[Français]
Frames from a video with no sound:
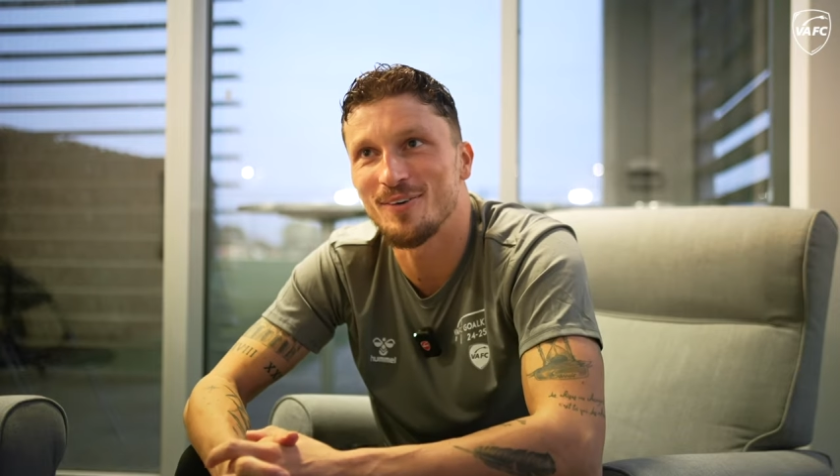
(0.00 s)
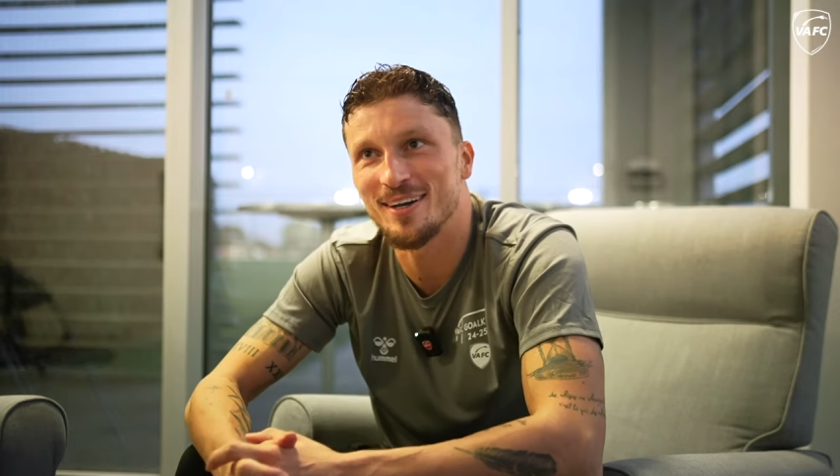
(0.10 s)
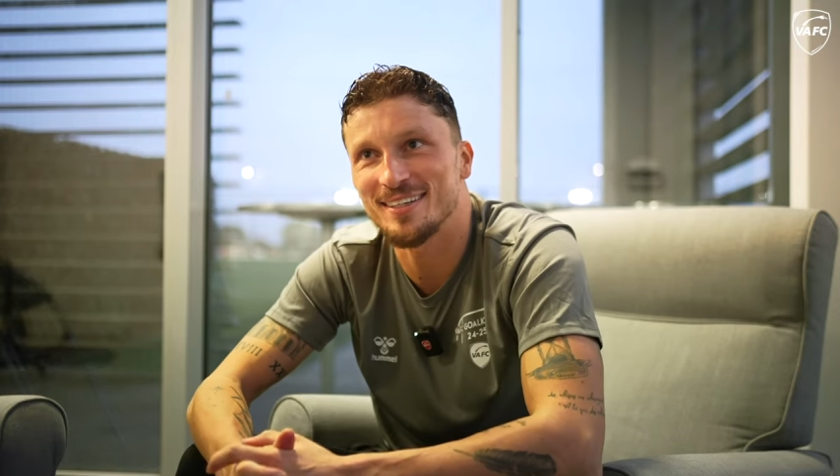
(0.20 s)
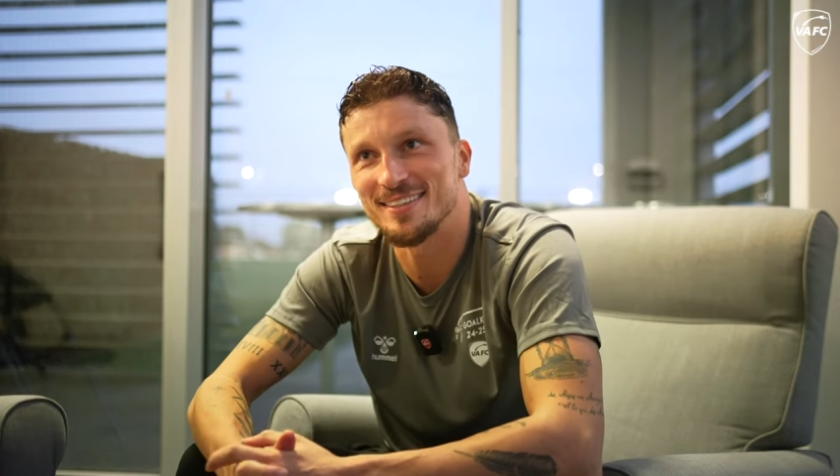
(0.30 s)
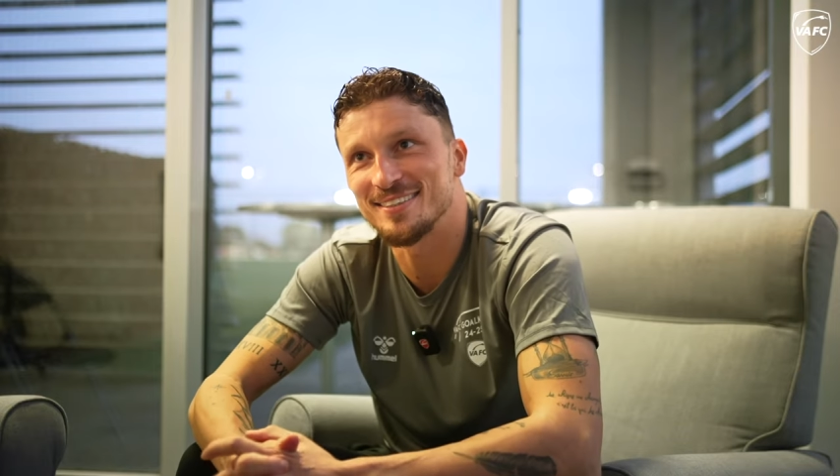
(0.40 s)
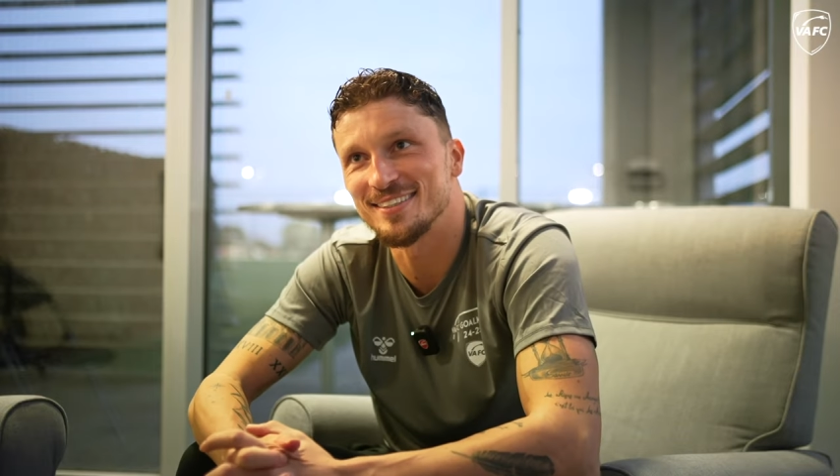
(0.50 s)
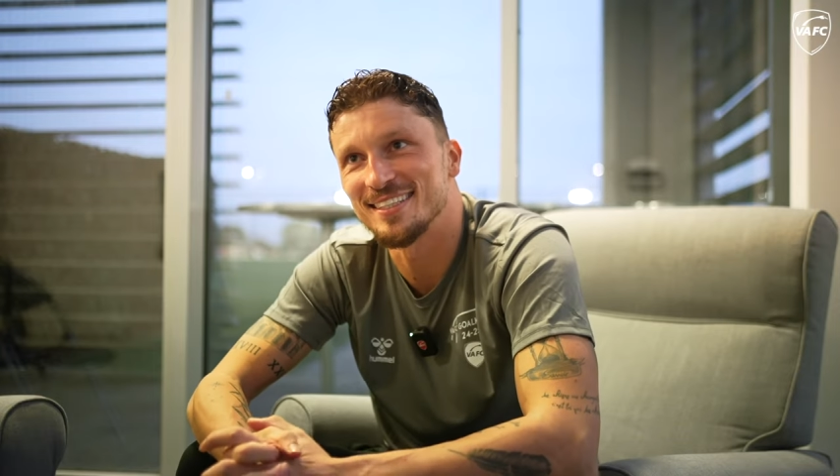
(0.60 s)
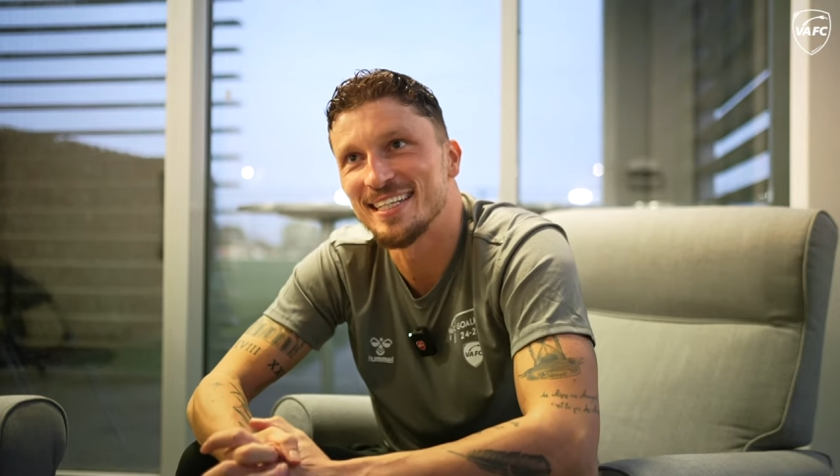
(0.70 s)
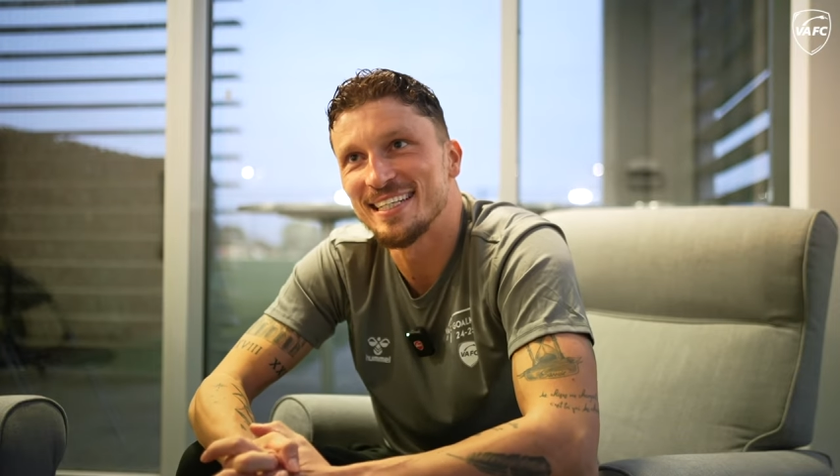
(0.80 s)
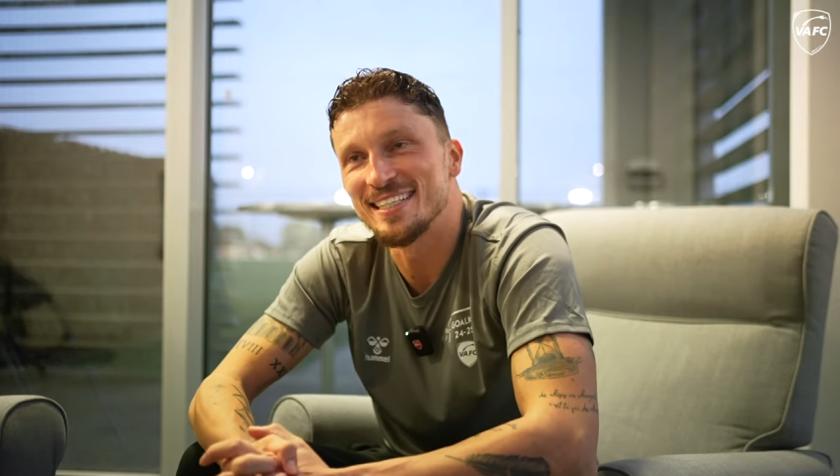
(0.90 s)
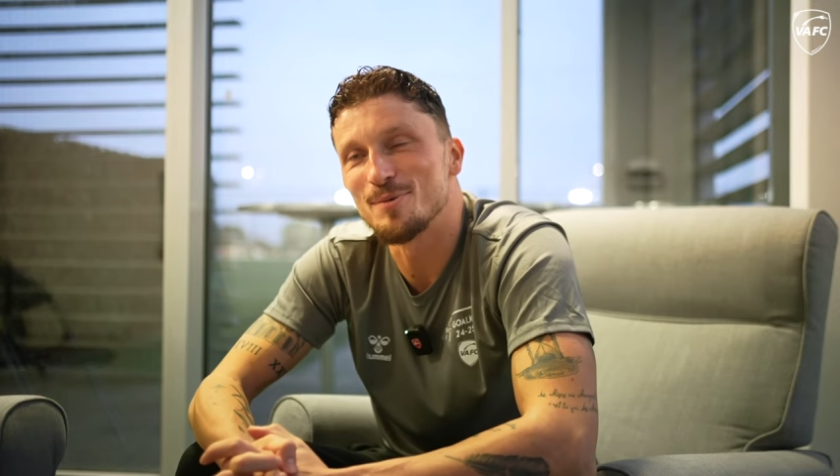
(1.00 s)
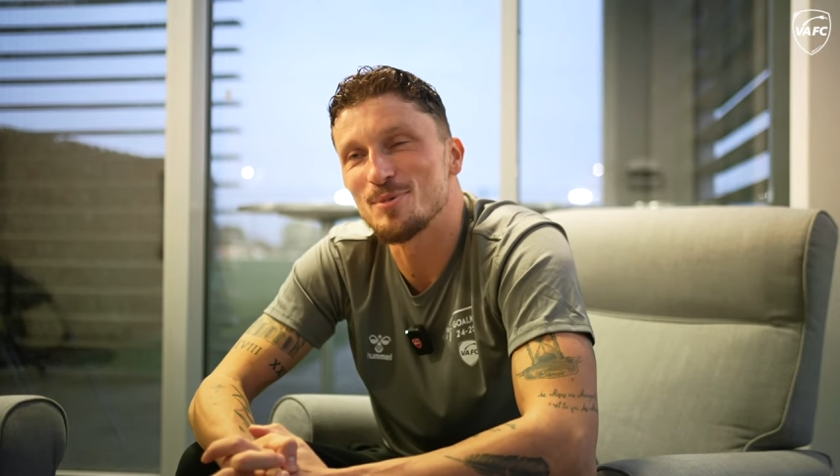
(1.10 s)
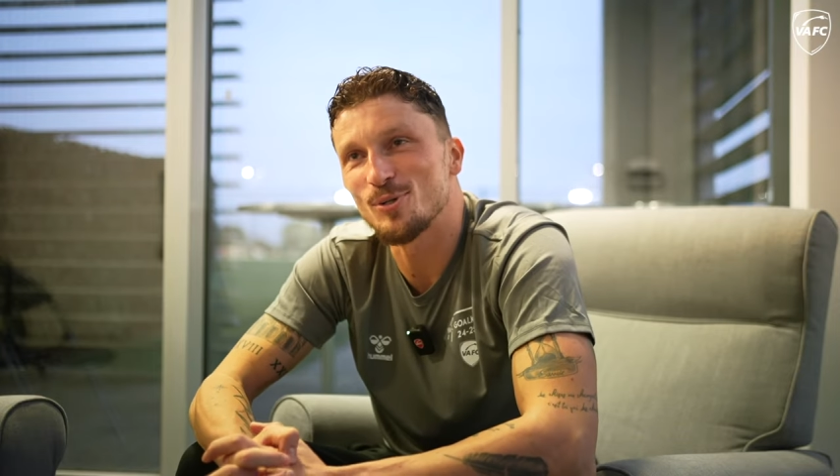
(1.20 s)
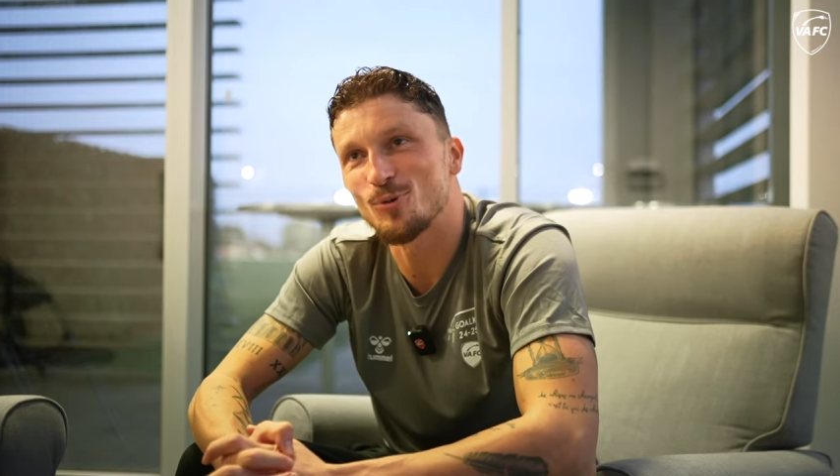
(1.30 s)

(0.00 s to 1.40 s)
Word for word: Voilà, quand euh, il y a un petit